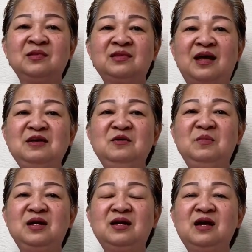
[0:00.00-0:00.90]
tại vì
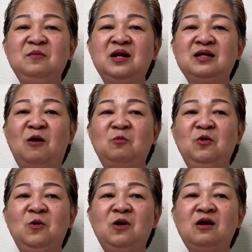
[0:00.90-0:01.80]
mình khi mình trồng
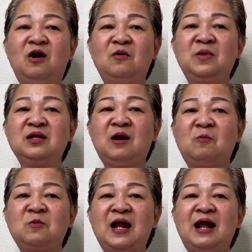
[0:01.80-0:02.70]
lúa rồi mình
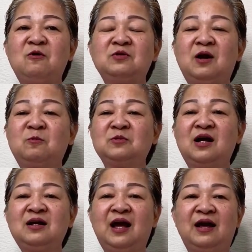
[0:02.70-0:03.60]
trồng rau trồng
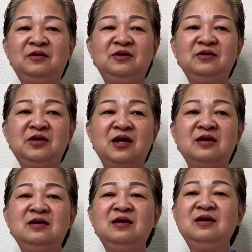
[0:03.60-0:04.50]
tất cả những
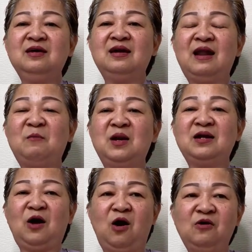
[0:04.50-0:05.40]
gì là
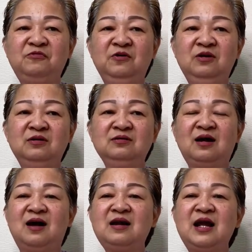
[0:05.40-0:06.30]
mình có phước
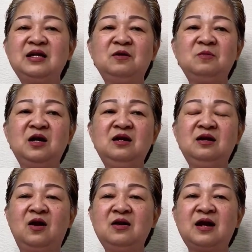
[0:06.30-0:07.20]
ở đây trong kinh
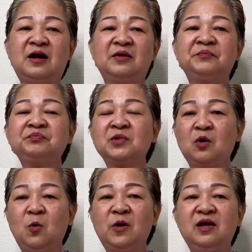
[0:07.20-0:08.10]
nói rằng
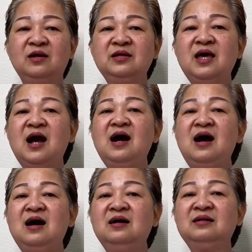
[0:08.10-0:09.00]
nguyện nhớ
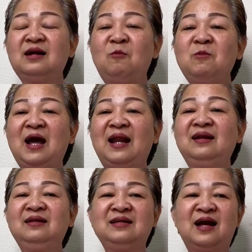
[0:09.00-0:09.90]
ơn nông
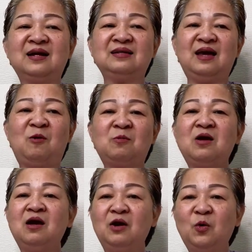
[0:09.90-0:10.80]
canh nhằn nhọc
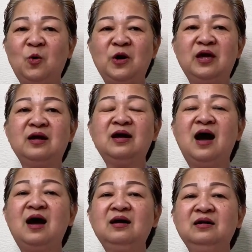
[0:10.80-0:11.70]
nguyện
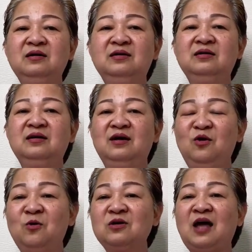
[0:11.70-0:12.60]
ơn người
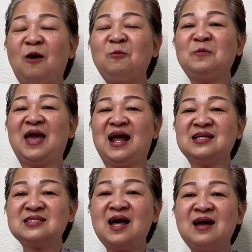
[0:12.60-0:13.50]
lúa thóc giả
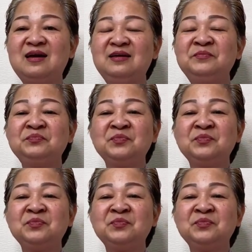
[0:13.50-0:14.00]
sai